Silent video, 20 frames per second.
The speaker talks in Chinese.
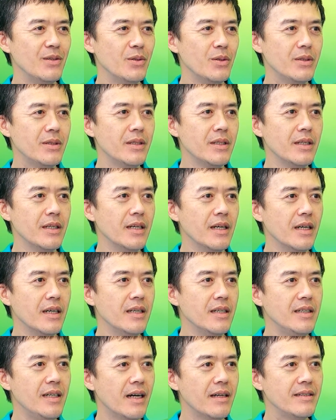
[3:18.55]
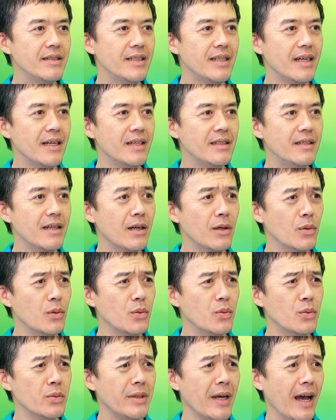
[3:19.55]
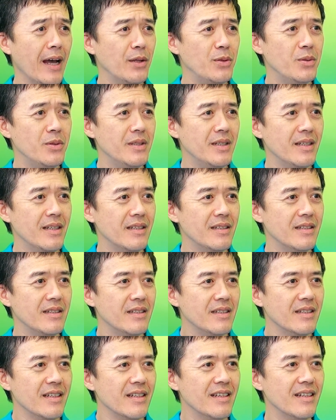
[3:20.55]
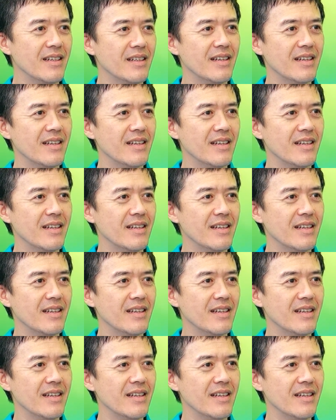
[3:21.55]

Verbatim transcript: 会啊，是要接这个舞台剧这件事情，